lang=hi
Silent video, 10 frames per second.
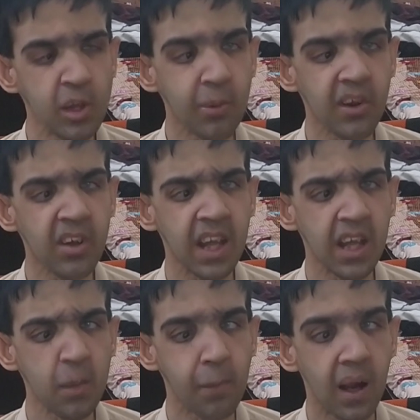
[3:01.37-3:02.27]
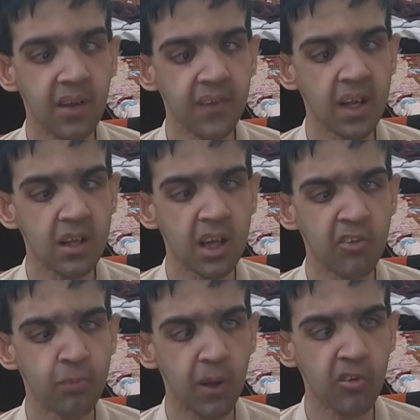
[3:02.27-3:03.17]
उसकी वजह यह है कि पाकिस्तान का
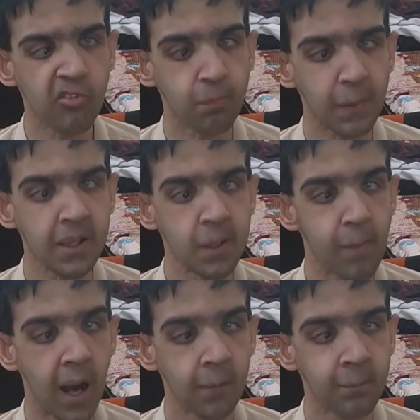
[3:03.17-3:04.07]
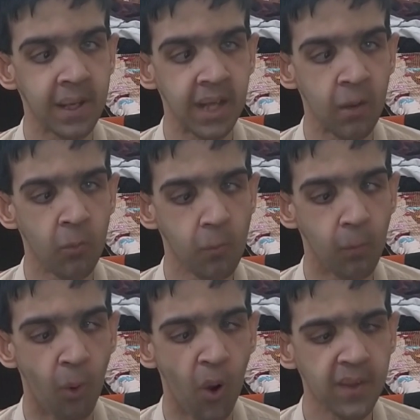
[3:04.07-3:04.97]
इस वक्त जो स्पिन डिपार्टमेंट है वो
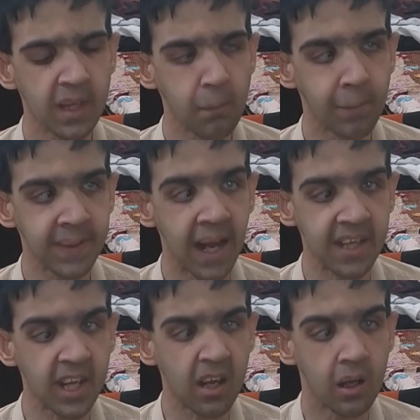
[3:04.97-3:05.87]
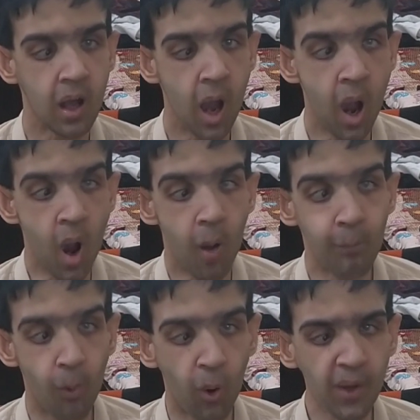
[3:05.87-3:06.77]
बहुत ही पथेटिक
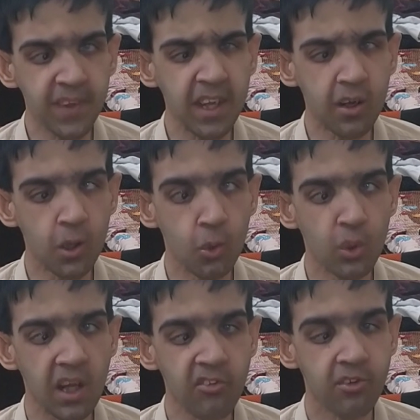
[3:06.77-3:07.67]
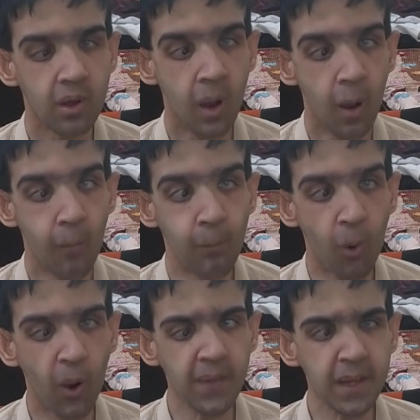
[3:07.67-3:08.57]
बहुत ही क्लूलेस
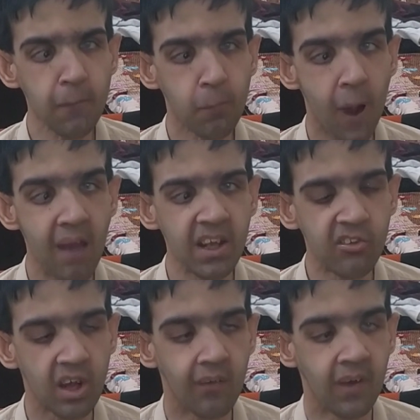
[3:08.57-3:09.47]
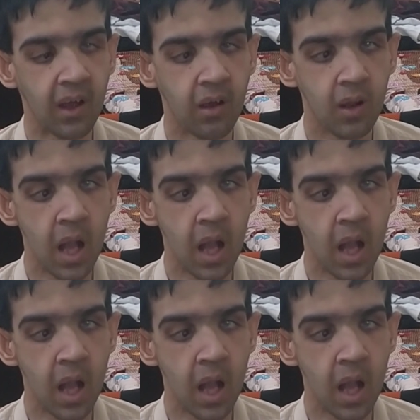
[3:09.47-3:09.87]
बहुत ही फारिग चल रहा है